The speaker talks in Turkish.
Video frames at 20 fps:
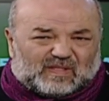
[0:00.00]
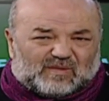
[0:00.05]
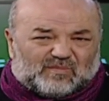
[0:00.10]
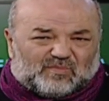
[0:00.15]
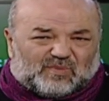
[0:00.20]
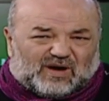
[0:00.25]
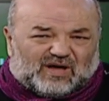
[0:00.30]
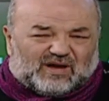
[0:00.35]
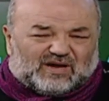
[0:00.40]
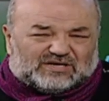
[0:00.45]

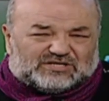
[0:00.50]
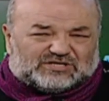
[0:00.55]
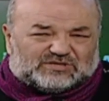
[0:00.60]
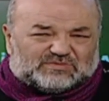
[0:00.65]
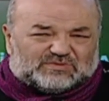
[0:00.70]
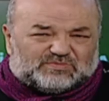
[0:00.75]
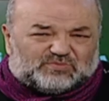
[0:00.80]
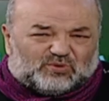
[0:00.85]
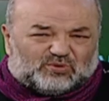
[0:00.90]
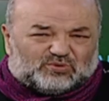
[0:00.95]

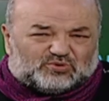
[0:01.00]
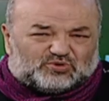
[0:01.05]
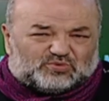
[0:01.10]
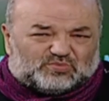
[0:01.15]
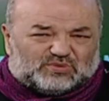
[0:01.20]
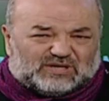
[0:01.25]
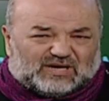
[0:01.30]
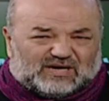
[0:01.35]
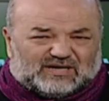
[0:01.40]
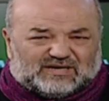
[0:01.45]
Paylaşımı,
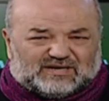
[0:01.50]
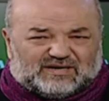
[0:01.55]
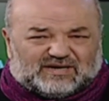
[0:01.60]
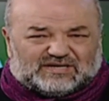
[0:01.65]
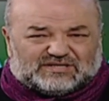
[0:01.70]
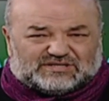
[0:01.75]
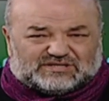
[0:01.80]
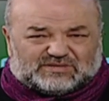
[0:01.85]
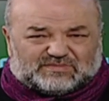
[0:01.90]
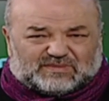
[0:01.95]
bölüşümü
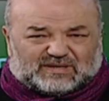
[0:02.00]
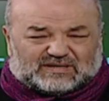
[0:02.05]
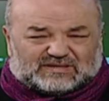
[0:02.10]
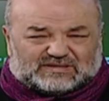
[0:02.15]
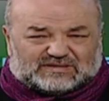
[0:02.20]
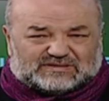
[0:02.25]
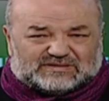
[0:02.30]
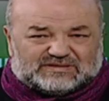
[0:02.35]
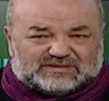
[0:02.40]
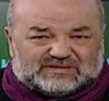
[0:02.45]

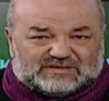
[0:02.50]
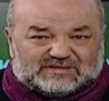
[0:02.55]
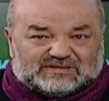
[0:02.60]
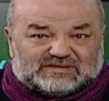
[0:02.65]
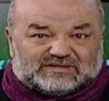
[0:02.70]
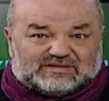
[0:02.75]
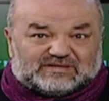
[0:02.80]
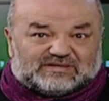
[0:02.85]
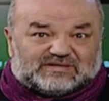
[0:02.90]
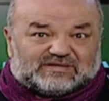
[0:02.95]
yaygınlaştırmaktır.
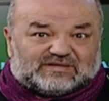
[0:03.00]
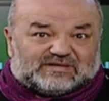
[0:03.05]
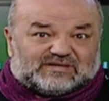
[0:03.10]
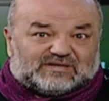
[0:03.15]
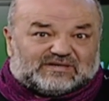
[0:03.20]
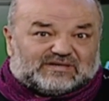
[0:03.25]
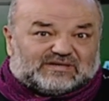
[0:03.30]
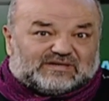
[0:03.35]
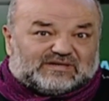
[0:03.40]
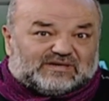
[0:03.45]

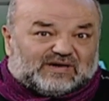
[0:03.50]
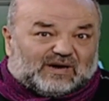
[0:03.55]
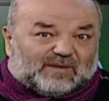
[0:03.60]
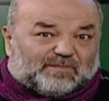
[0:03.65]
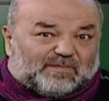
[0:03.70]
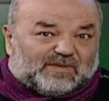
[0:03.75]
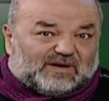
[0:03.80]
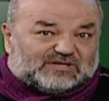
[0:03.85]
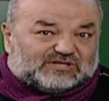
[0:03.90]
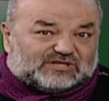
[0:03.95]

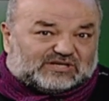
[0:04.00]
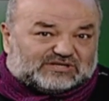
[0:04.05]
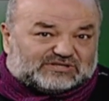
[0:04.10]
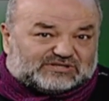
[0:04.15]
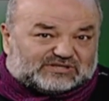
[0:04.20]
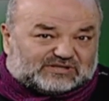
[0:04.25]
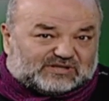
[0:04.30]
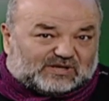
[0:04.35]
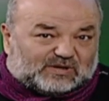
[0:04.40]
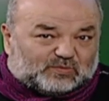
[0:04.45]
Yapmaya
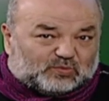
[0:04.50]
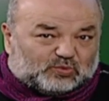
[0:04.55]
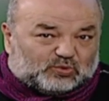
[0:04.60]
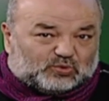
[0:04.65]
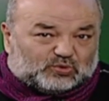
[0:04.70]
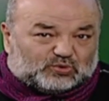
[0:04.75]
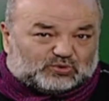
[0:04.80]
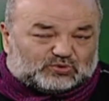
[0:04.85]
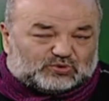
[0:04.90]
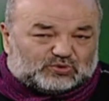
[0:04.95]
çalıştıkları
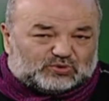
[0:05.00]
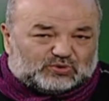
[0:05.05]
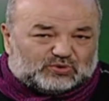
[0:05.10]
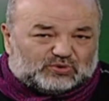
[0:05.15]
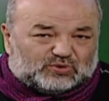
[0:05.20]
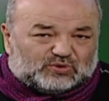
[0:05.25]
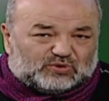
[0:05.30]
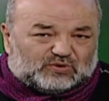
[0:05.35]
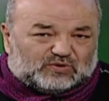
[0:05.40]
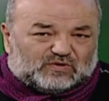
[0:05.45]
budur
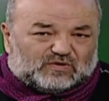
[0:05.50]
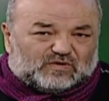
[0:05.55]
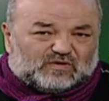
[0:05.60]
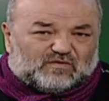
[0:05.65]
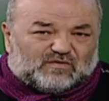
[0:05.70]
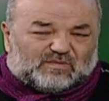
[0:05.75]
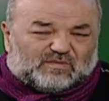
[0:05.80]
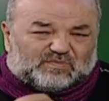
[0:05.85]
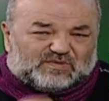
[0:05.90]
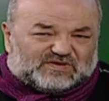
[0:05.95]

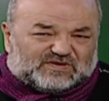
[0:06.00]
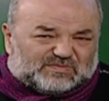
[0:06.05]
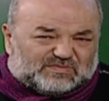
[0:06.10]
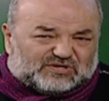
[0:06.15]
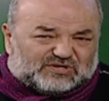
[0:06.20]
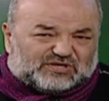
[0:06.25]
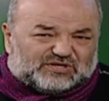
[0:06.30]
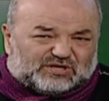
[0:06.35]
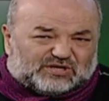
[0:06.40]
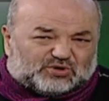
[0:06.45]
ve bizim
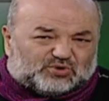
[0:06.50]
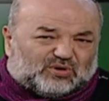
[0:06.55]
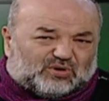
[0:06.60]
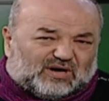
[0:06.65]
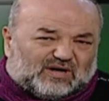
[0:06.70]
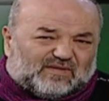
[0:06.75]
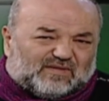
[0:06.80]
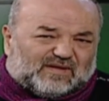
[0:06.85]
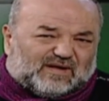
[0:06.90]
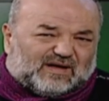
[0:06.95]
için de şu
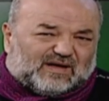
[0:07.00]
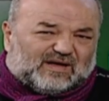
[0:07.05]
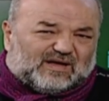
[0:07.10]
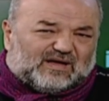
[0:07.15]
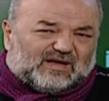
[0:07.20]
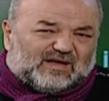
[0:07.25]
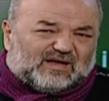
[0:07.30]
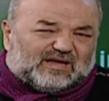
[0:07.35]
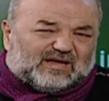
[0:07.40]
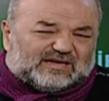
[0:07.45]
anda
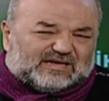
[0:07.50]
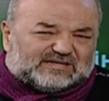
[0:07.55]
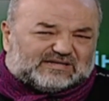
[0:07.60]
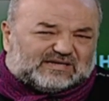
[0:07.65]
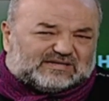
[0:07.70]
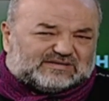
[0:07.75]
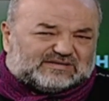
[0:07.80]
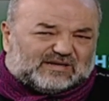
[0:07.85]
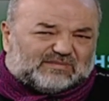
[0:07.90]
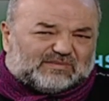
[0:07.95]

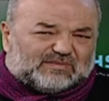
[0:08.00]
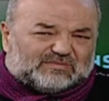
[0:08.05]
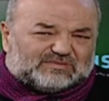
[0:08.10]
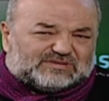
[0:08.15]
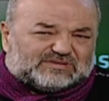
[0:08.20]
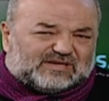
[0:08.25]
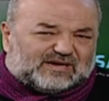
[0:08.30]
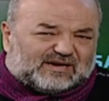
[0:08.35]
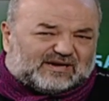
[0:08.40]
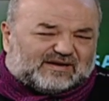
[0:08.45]
esas almamız
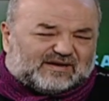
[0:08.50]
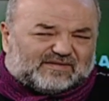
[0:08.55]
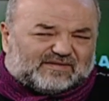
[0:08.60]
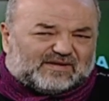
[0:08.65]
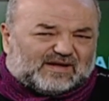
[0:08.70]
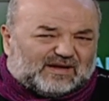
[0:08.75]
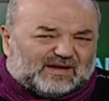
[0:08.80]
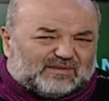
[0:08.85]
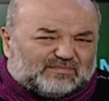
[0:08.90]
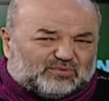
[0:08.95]
gereken
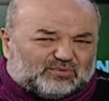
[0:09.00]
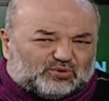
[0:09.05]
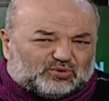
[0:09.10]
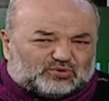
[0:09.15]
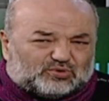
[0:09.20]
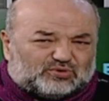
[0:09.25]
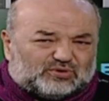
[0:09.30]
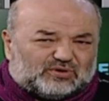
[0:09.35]
de budur.